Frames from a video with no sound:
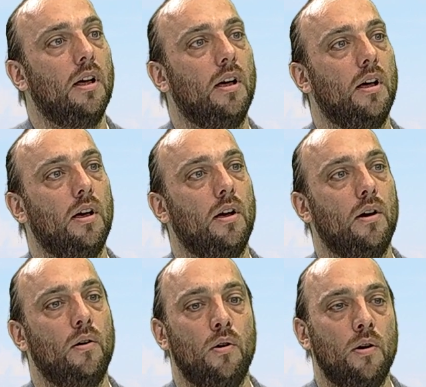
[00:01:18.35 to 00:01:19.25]

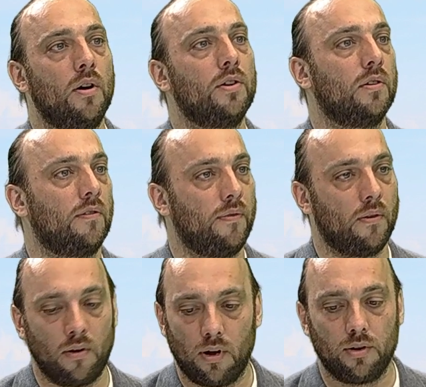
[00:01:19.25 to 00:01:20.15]
aux
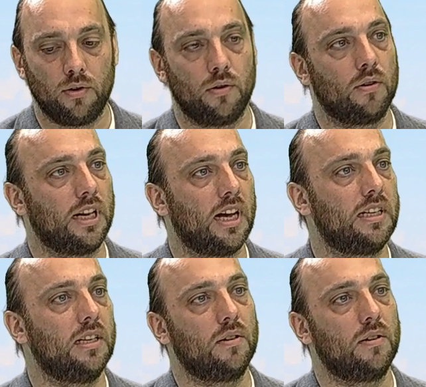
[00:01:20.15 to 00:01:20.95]
enfants de nos quartiers